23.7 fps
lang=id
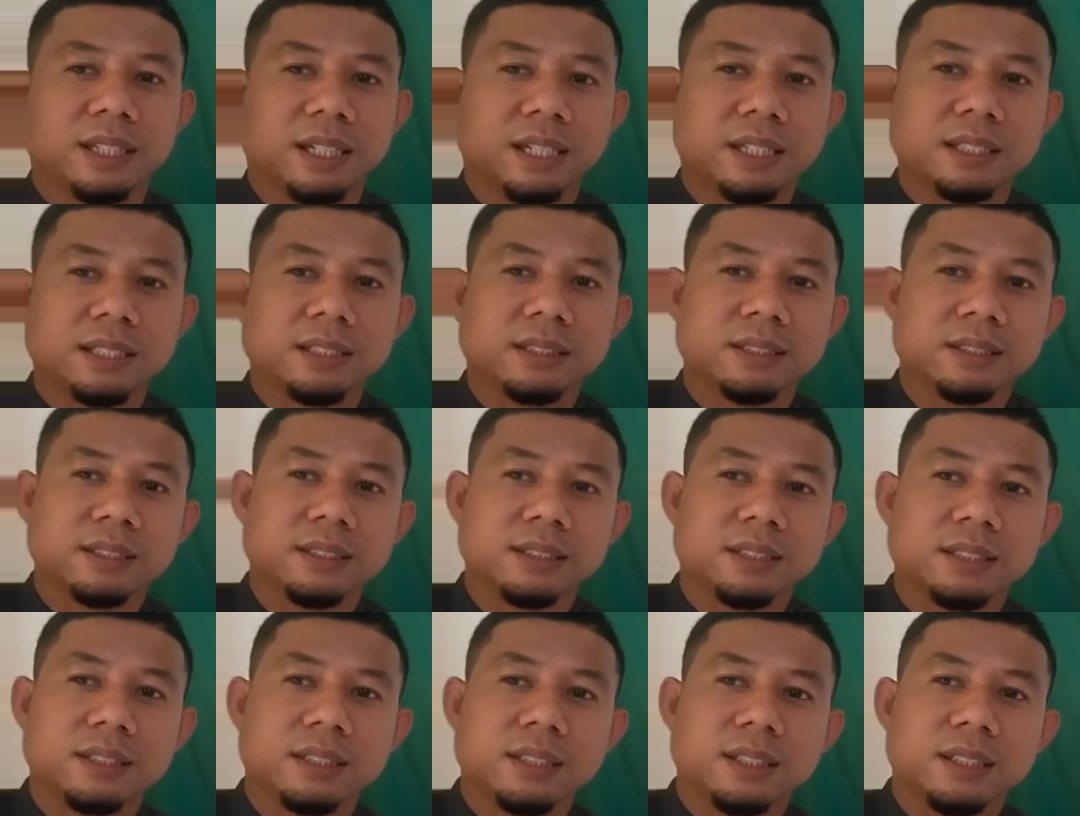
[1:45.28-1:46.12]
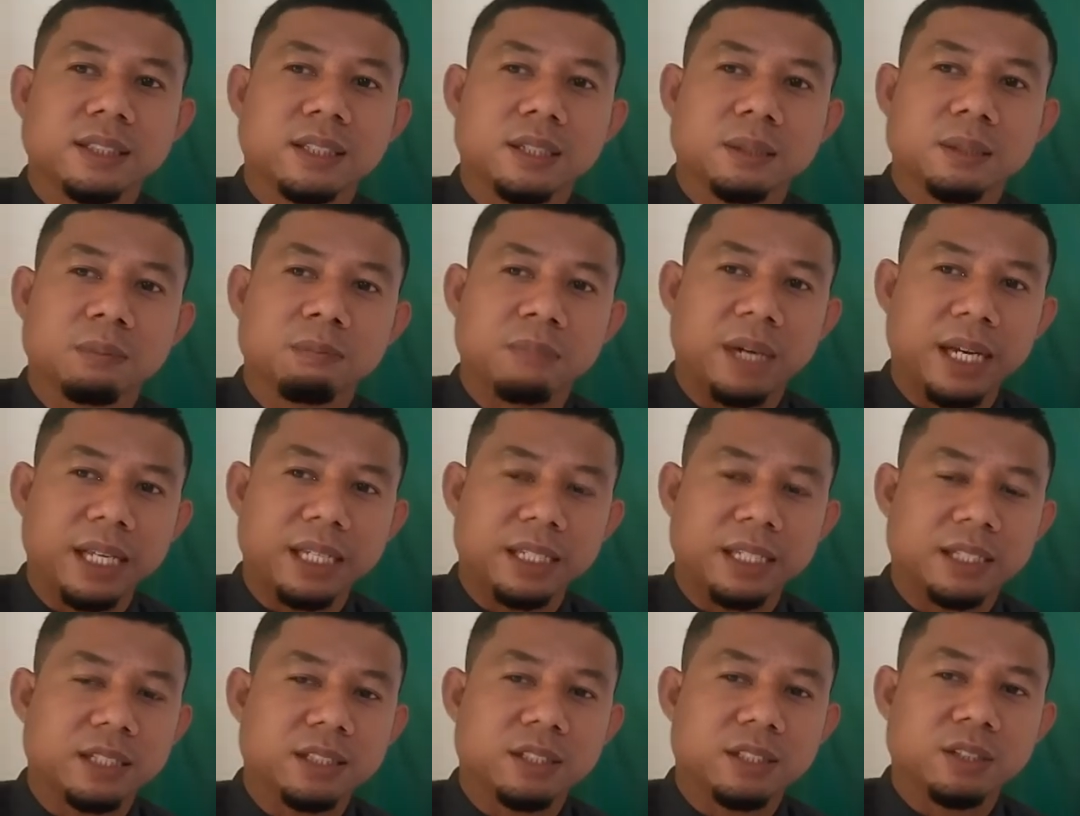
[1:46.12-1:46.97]
Ya.
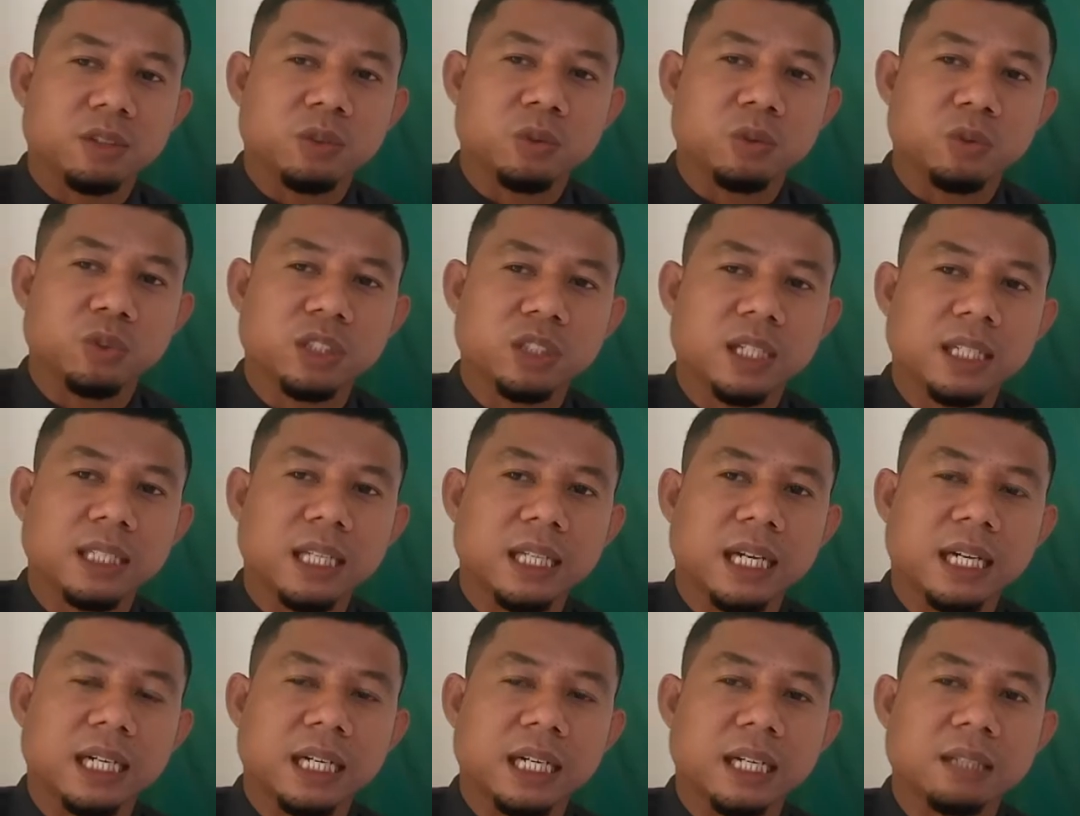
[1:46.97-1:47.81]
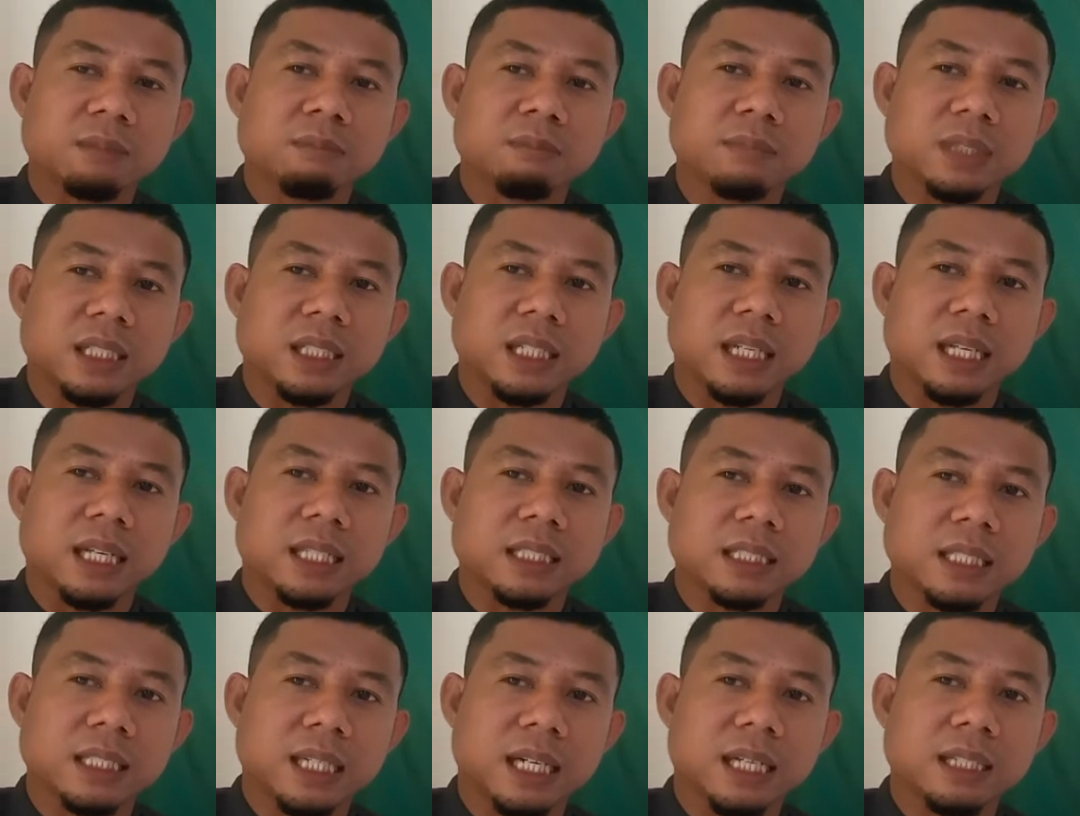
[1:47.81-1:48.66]
Baik, Ustadz akan
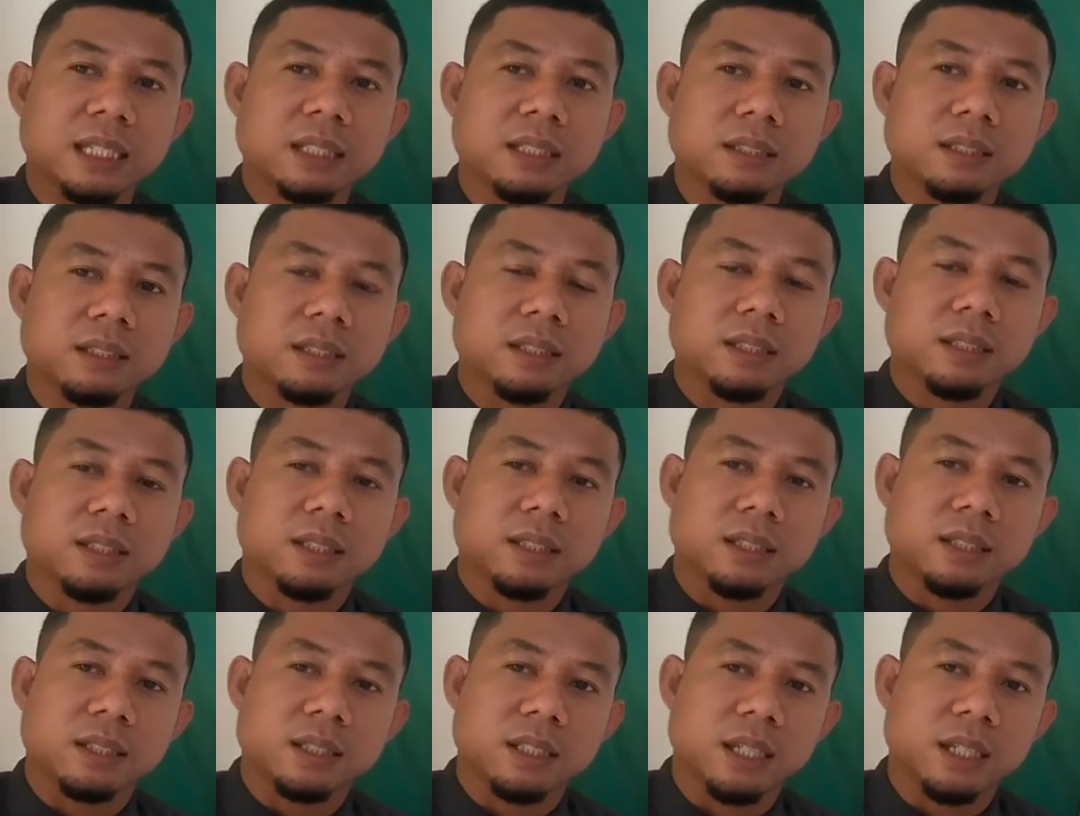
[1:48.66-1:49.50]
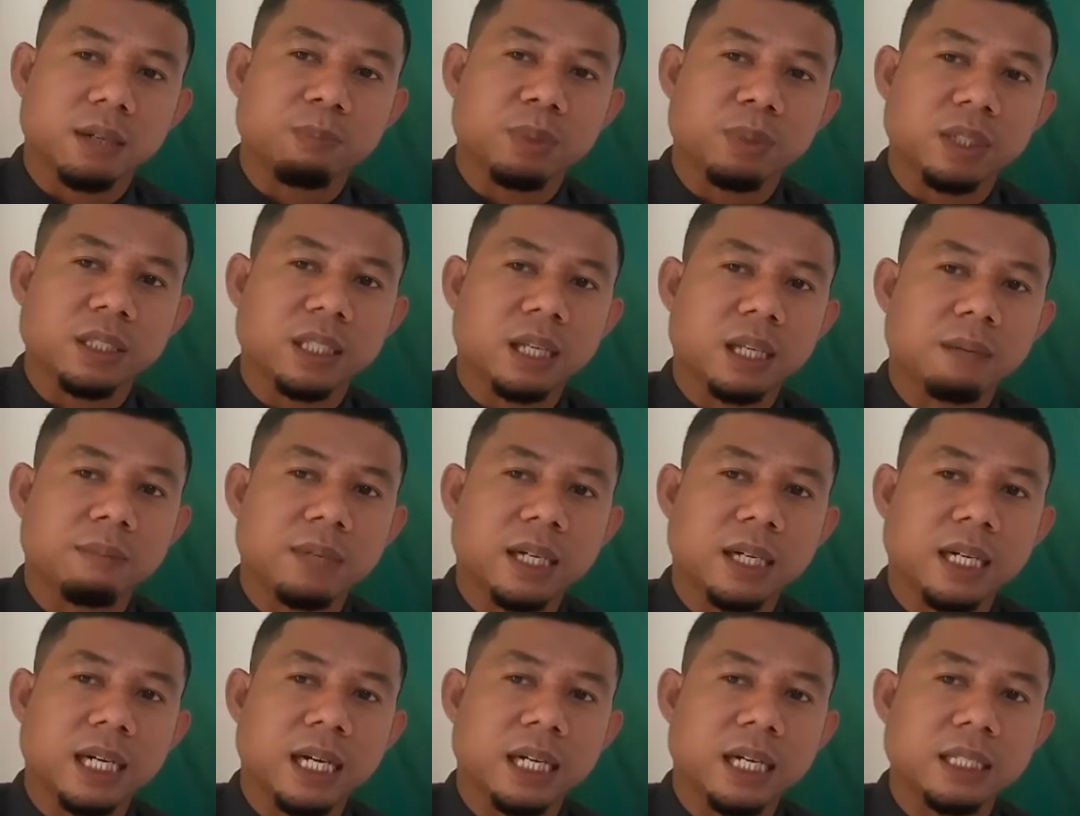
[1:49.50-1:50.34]
menjelaskan yang
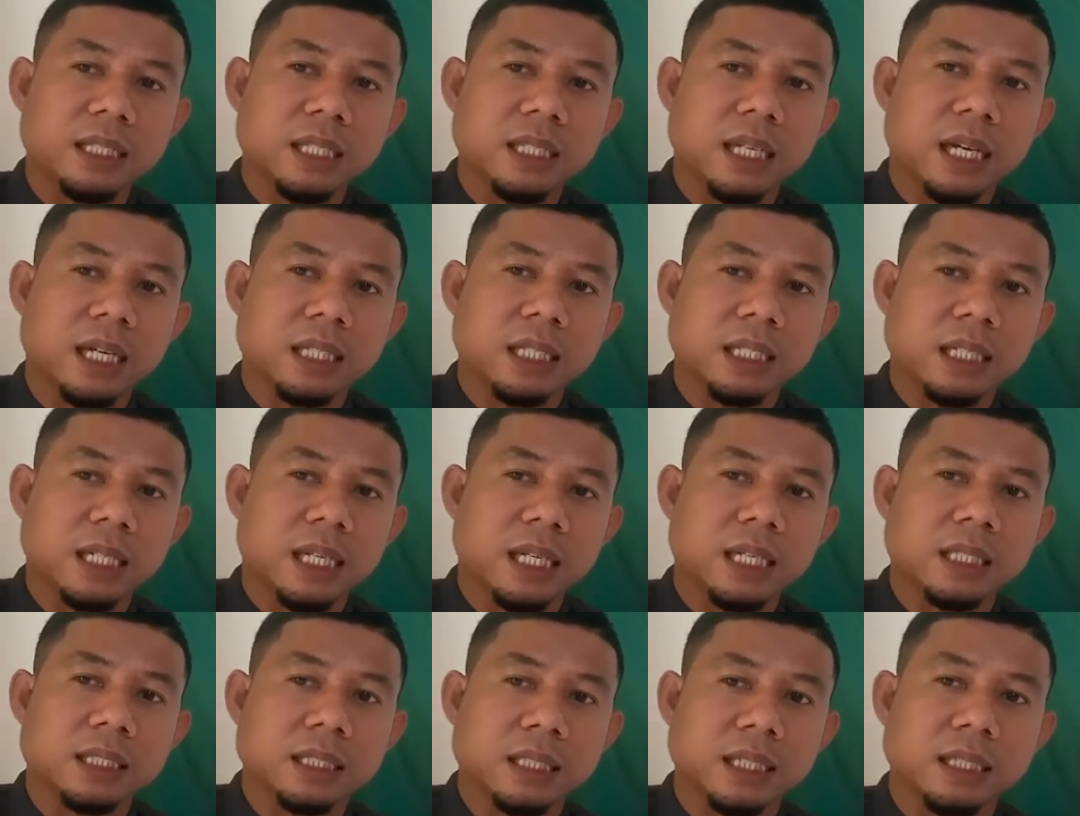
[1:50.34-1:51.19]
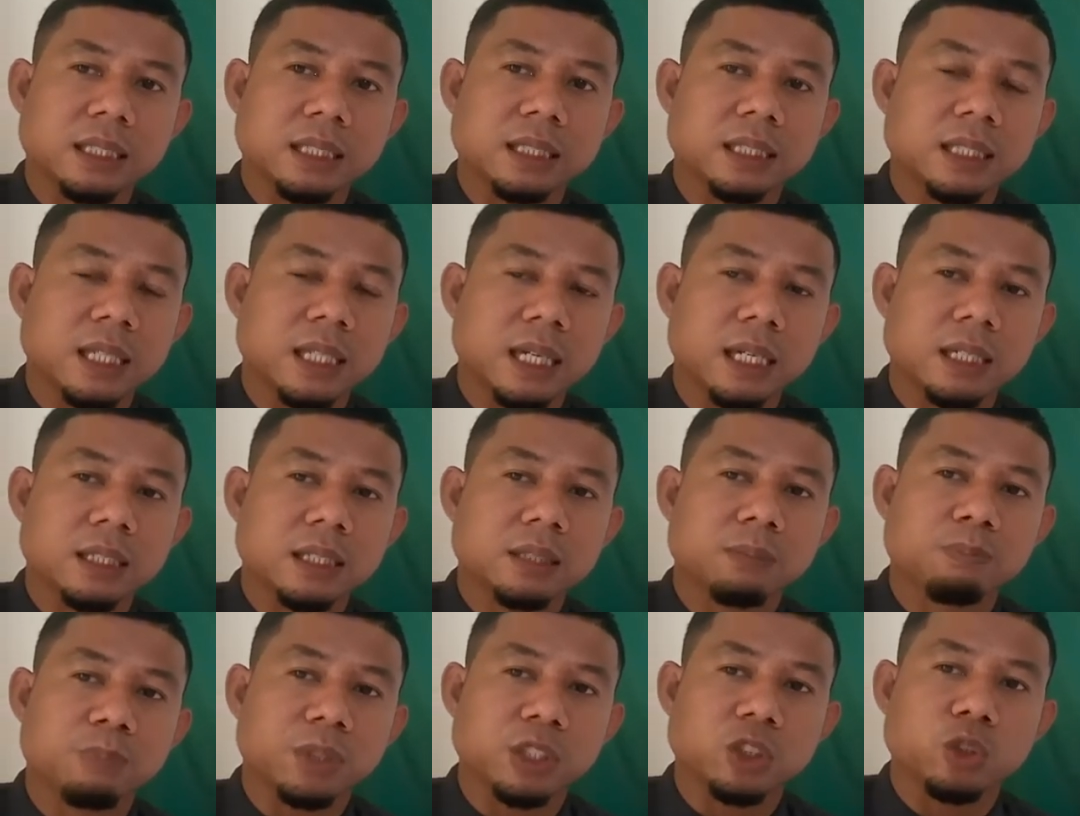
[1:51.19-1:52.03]
pertama kali adalah
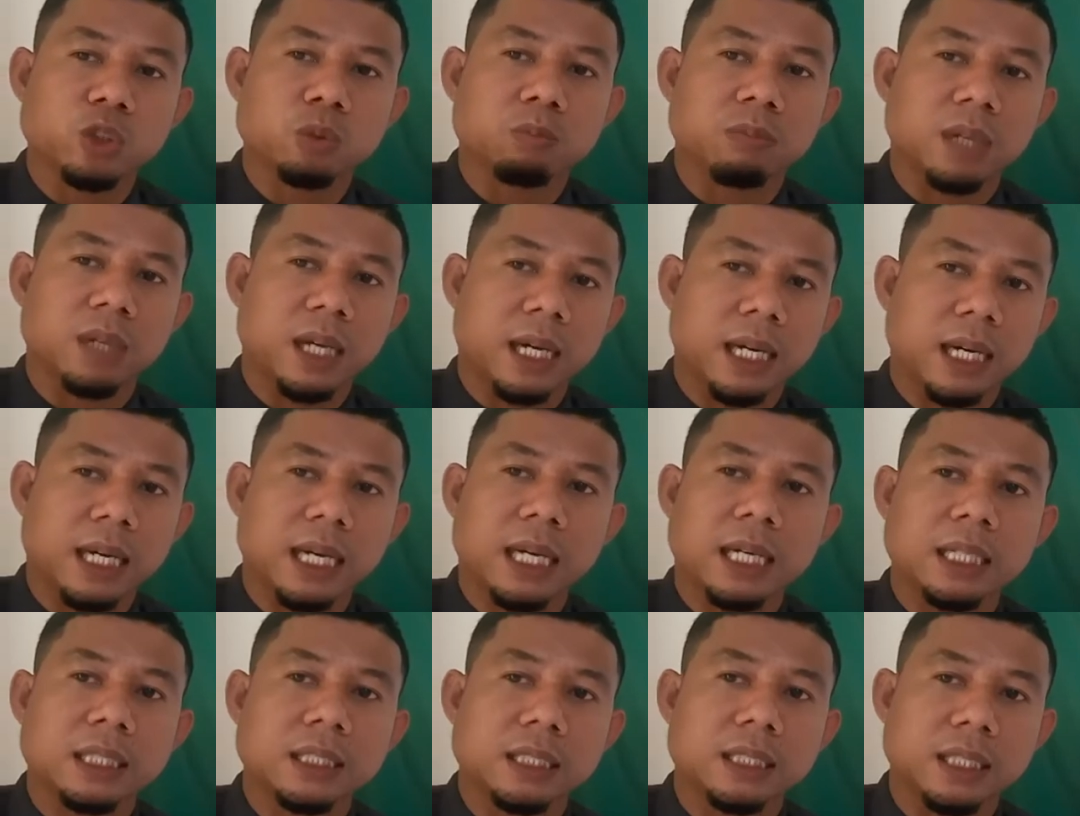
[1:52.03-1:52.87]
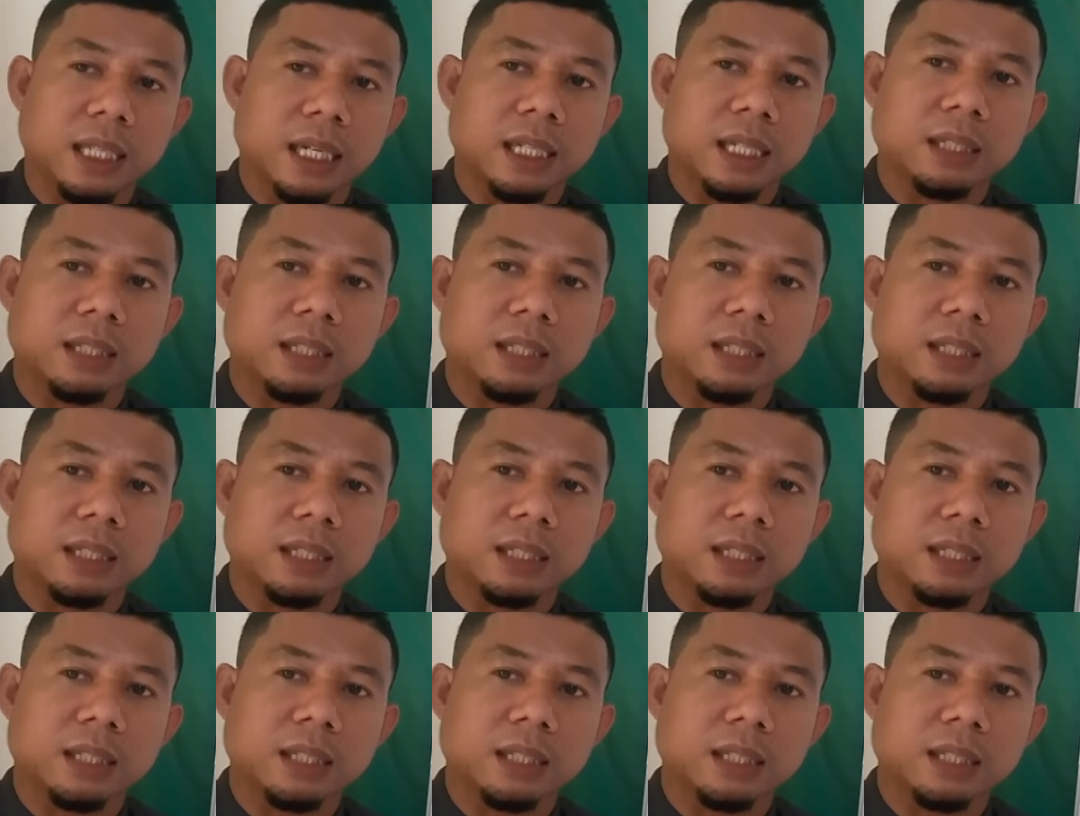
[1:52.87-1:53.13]
tentang penjumlahan